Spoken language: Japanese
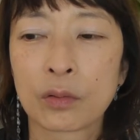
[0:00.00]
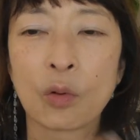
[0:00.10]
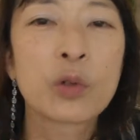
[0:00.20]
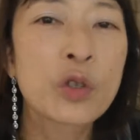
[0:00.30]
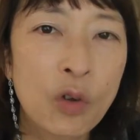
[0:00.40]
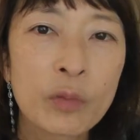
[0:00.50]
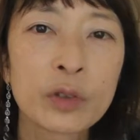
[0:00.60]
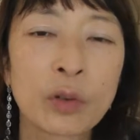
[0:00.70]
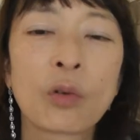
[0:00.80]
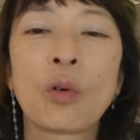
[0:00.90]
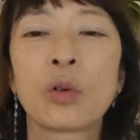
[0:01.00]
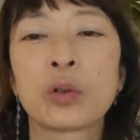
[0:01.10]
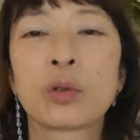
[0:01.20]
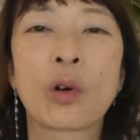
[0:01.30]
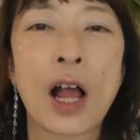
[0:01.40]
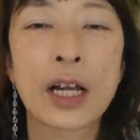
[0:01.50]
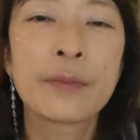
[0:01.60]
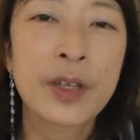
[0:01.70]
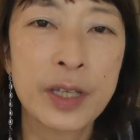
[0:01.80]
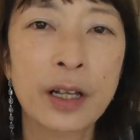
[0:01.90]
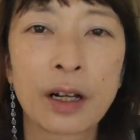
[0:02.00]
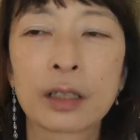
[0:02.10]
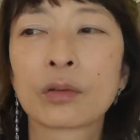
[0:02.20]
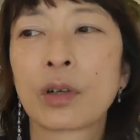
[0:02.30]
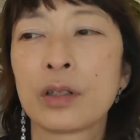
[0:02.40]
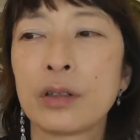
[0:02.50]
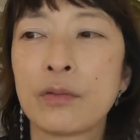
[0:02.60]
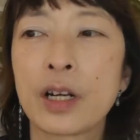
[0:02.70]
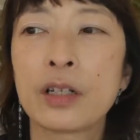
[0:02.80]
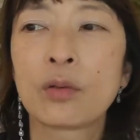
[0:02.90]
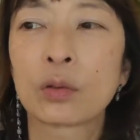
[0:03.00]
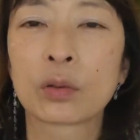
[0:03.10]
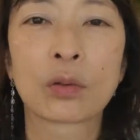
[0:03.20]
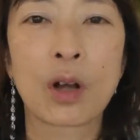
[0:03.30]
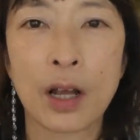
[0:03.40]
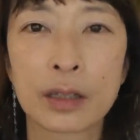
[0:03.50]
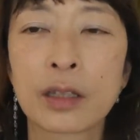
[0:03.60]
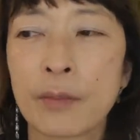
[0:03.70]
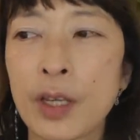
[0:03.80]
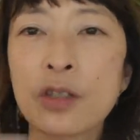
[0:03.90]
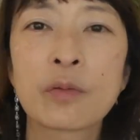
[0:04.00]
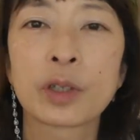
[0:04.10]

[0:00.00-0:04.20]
落ち込むとこととかありませんかとか言われることとかあって、まあ、いつも